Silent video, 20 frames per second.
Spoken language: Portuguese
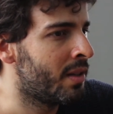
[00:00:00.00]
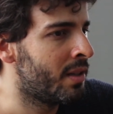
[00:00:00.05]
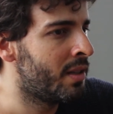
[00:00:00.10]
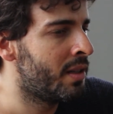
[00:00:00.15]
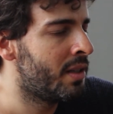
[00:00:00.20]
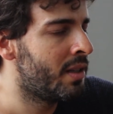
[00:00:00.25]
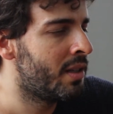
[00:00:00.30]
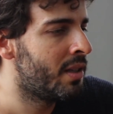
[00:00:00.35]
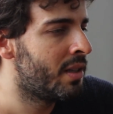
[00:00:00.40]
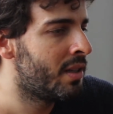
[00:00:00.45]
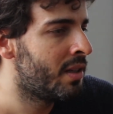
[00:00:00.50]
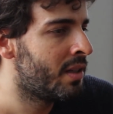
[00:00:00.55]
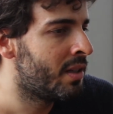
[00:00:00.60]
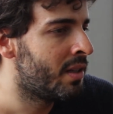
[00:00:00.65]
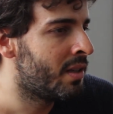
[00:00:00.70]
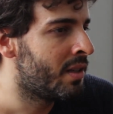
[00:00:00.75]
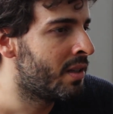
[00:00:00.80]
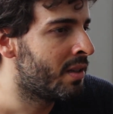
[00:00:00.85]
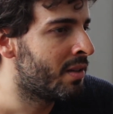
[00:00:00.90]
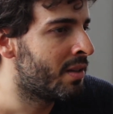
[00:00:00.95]

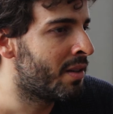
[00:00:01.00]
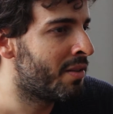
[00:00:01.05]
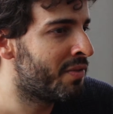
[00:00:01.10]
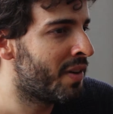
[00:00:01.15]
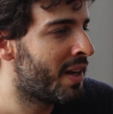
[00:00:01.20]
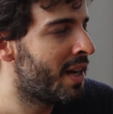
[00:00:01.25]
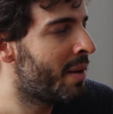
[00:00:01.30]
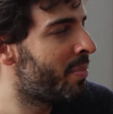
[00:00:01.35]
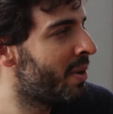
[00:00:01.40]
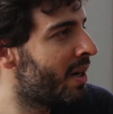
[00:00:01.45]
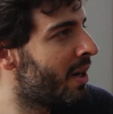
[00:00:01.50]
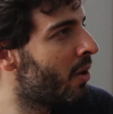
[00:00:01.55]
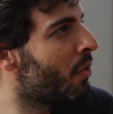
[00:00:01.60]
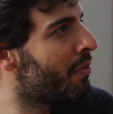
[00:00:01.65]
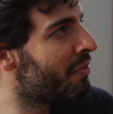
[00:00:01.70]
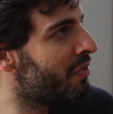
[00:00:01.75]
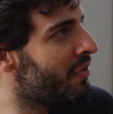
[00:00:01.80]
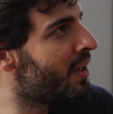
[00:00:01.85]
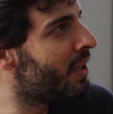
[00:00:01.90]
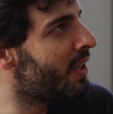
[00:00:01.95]
e que vale a pena
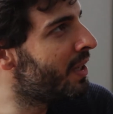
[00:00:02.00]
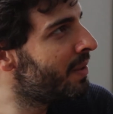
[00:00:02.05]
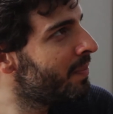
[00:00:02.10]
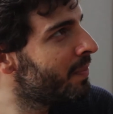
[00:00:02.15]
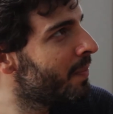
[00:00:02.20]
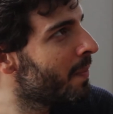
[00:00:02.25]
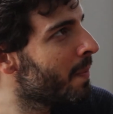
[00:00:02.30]
conferir.